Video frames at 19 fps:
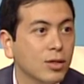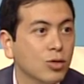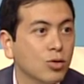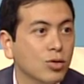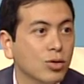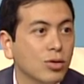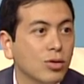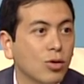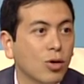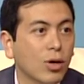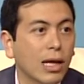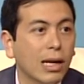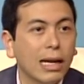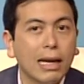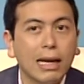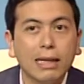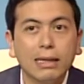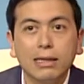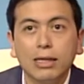Entonces
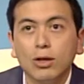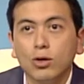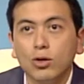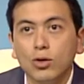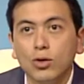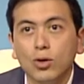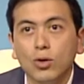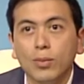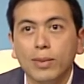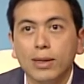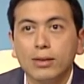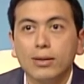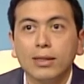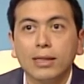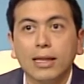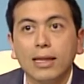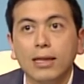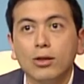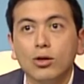le tiro yo más que
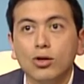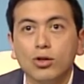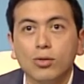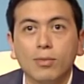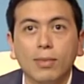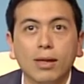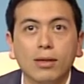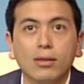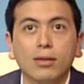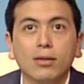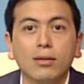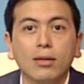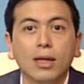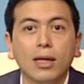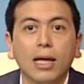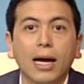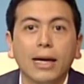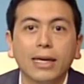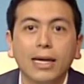nada en dos meses
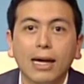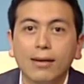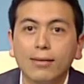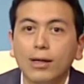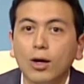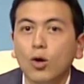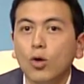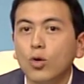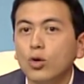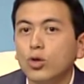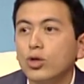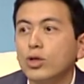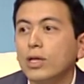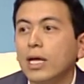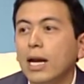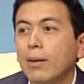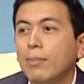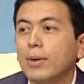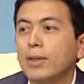a llegar a esa conclusión
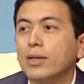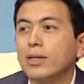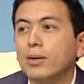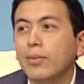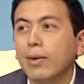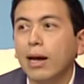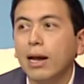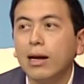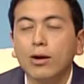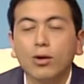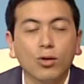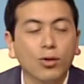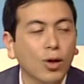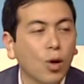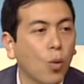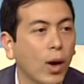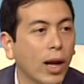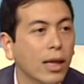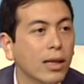de que el paciente me baja alrededor de
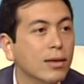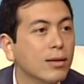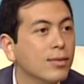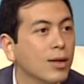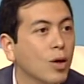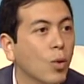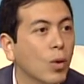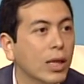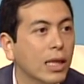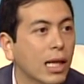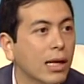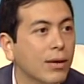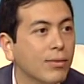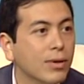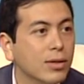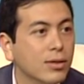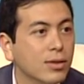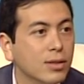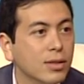40, 50
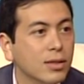libras.